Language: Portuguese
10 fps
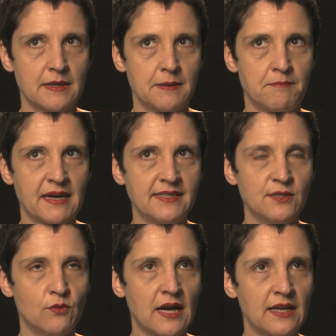mas
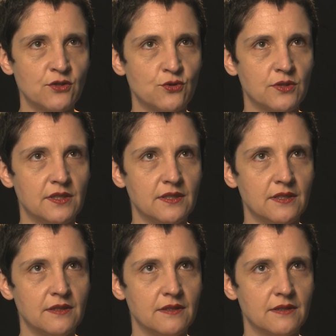eu acho
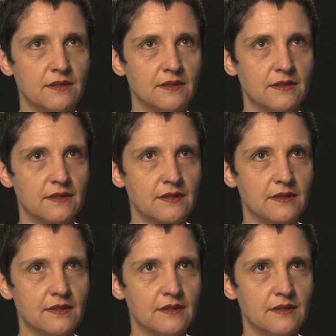que